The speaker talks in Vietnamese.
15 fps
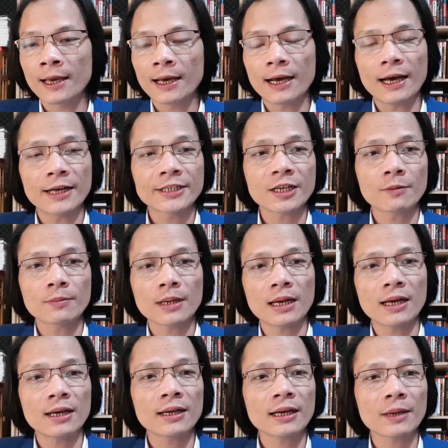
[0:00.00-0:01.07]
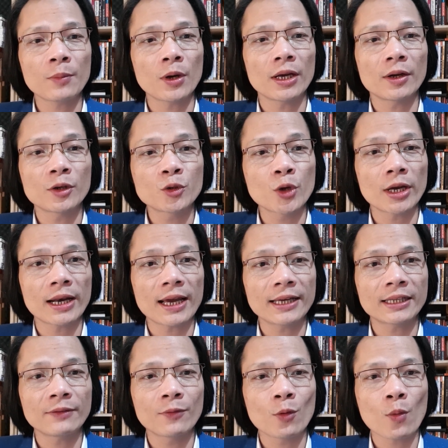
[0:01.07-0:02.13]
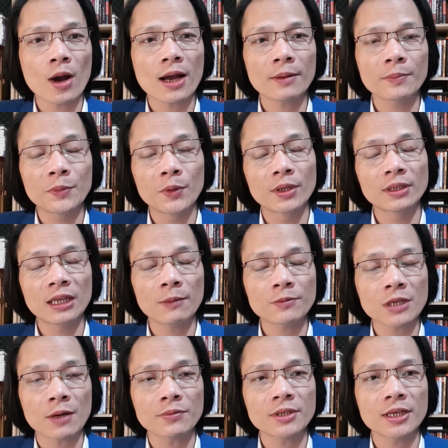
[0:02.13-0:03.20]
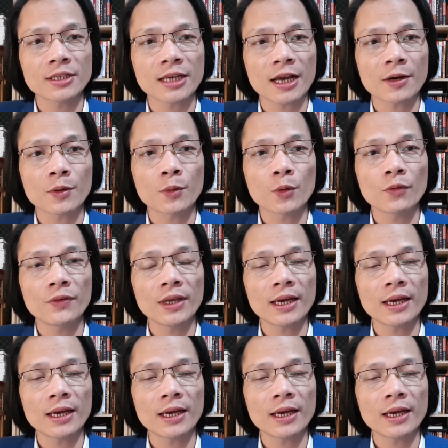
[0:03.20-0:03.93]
À, trong cái buổi nói chuyện này thì Vũ Quang muốn tiếp sóng chia sẻ cùng quý vị,